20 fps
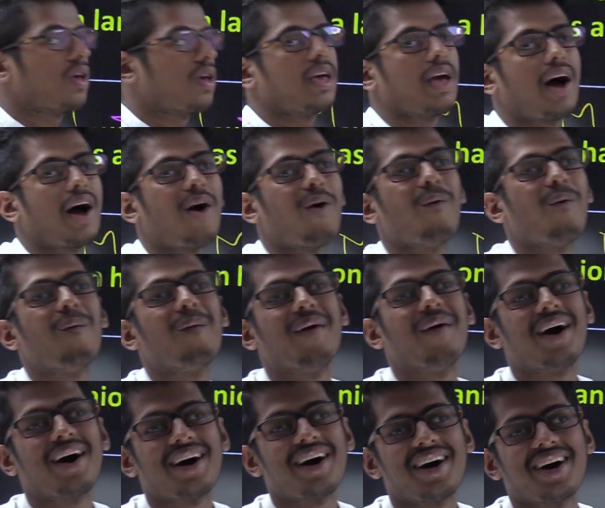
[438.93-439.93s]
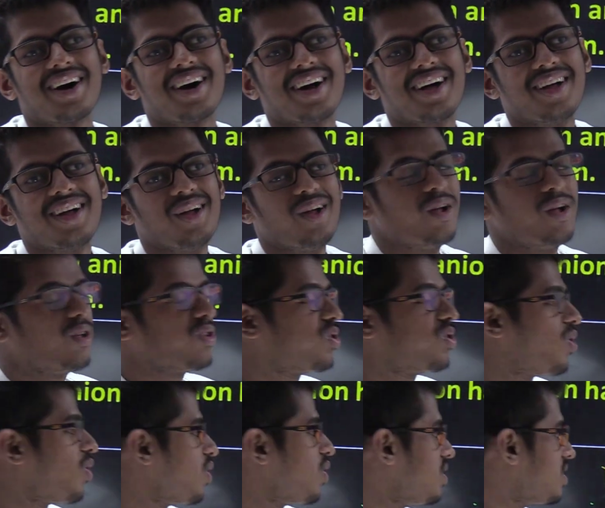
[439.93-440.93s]
क्या होगा
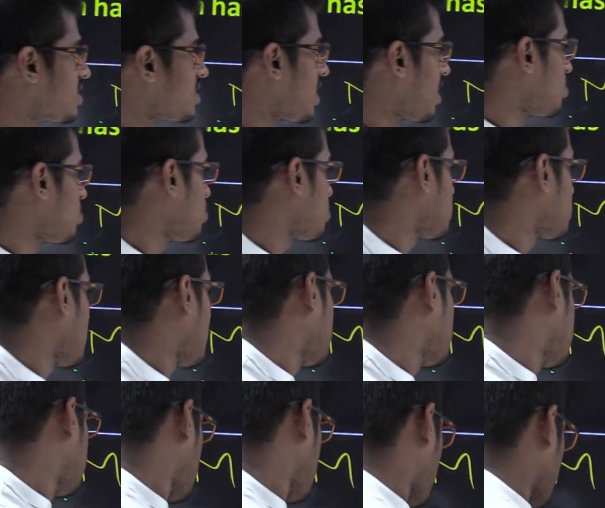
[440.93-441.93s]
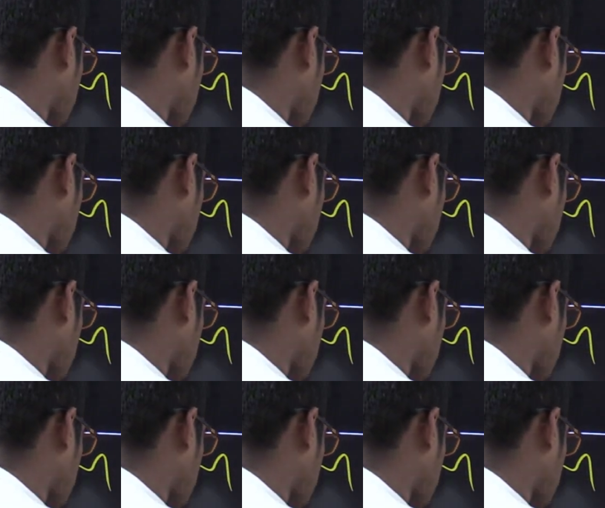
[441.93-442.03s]
तो इसका जो साइज़ है वो